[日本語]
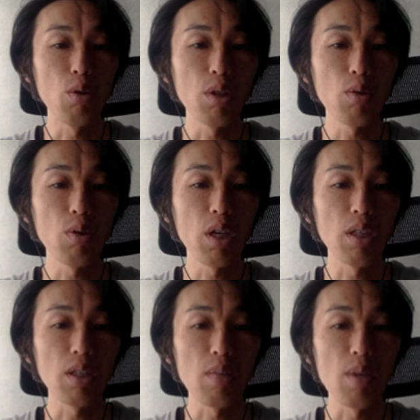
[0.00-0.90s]
いてこなかっ
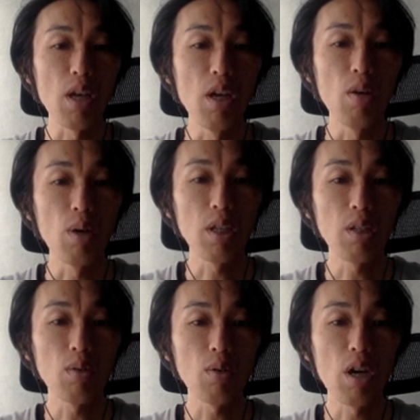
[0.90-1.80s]
たため、ワリード
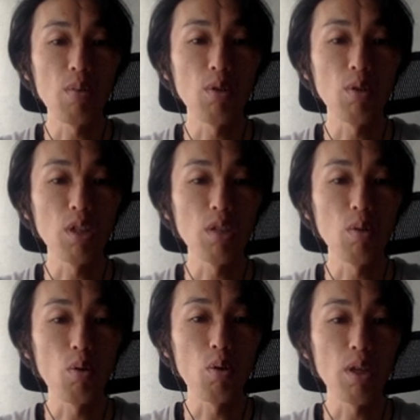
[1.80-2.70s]
とガンムの陣を
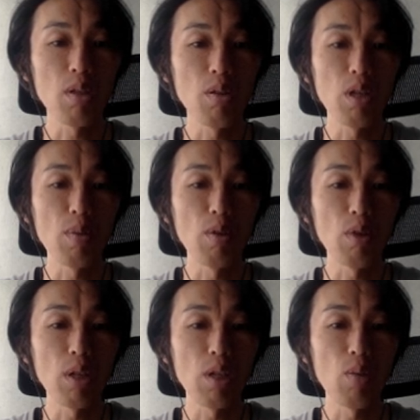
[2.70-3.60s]
攻撃するため
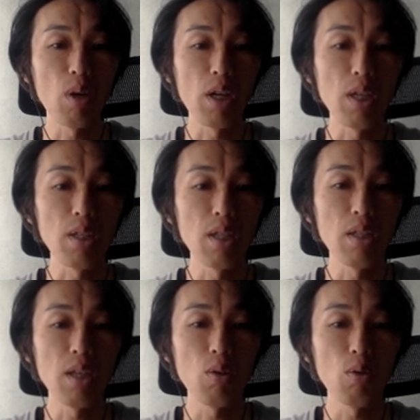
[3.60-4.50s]
二手に分かれ、先
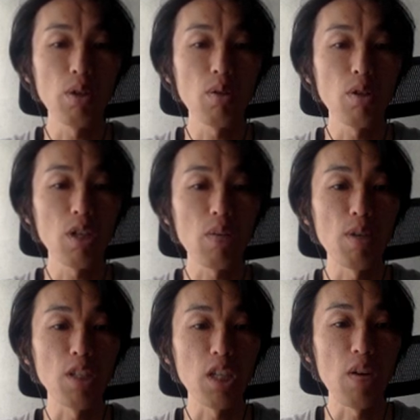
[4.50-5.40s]
制攻撃を仕掛けま
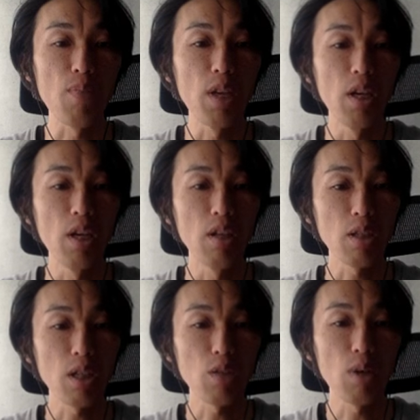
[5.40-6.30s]
した。し
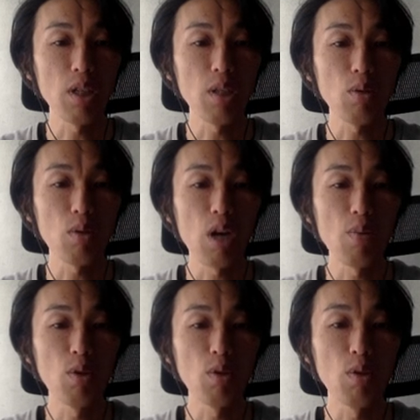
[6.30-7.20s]
かしワリードと
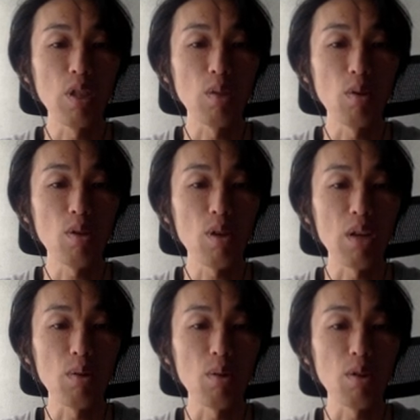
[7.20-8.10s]
ガンムの軍にそれぞれ
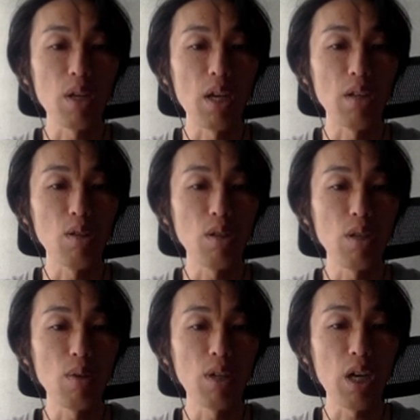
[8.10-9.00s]
圧倒され、ジュディ
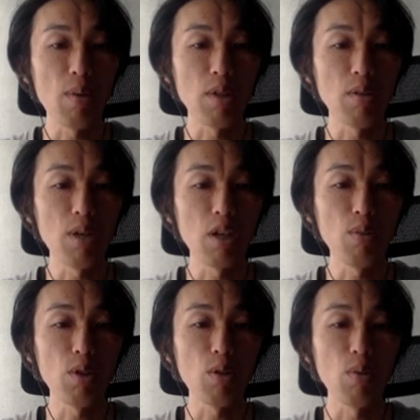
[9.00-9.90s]
は仲間数百名
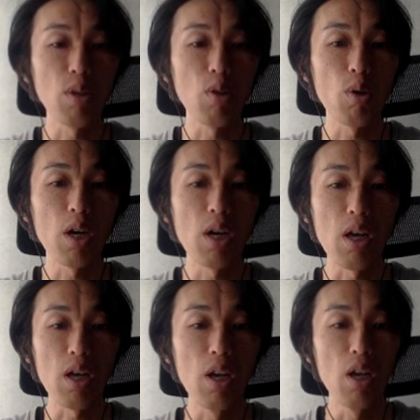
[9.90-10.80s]
と共に捕らえら
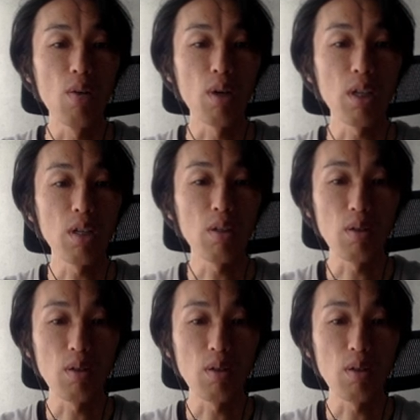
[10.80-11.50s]
れ、ワリー